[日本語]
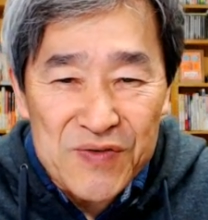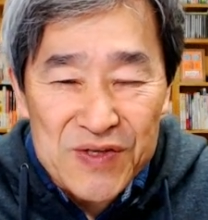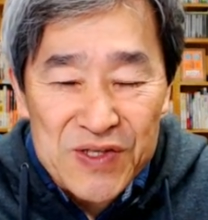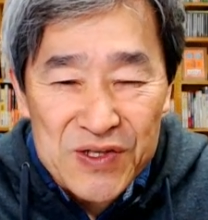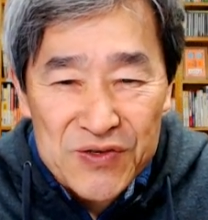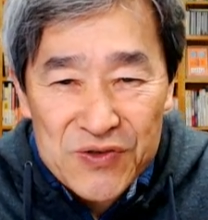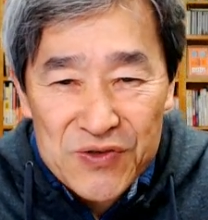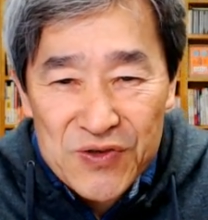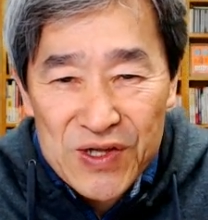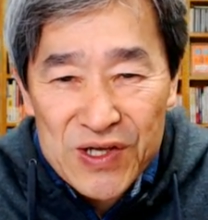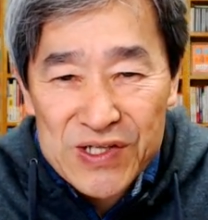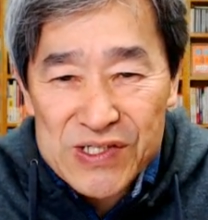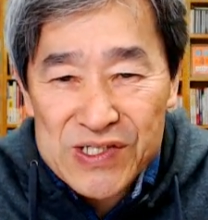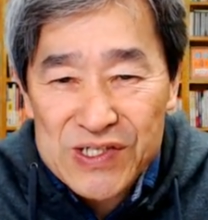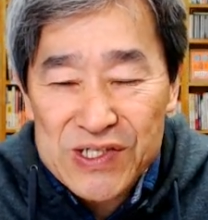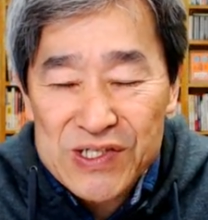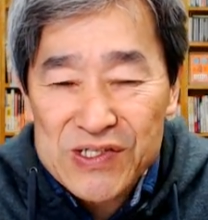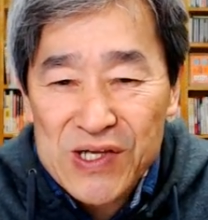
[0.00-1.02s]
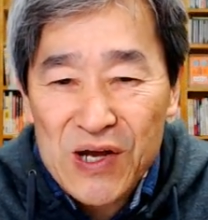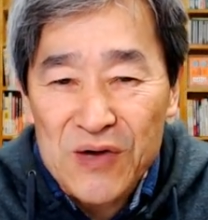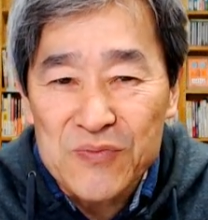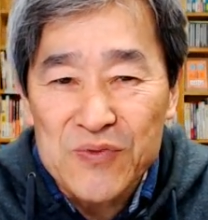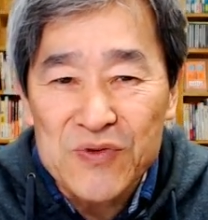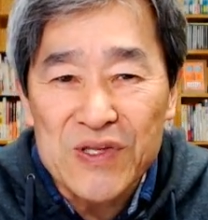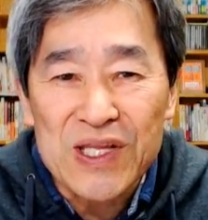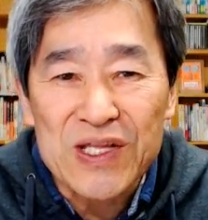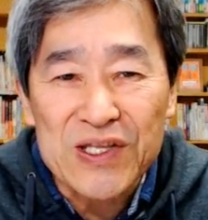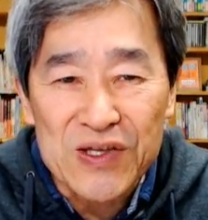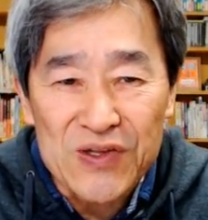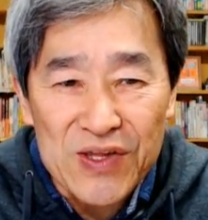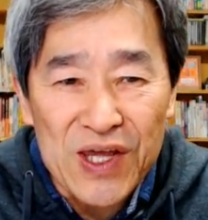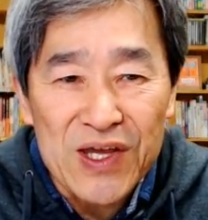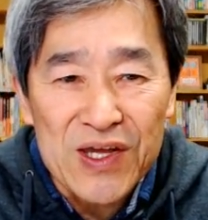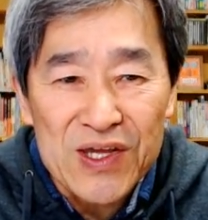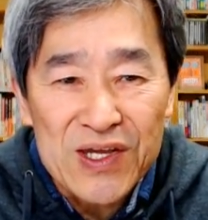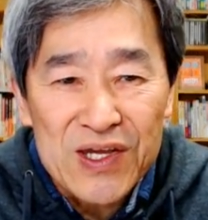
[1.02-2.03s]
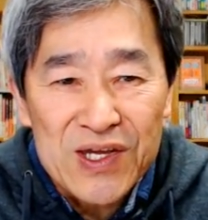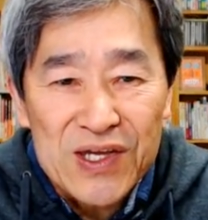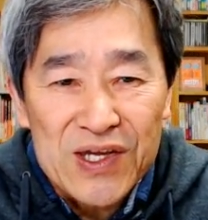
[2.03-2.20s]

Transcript: みてるとね、一律半分なんだよね。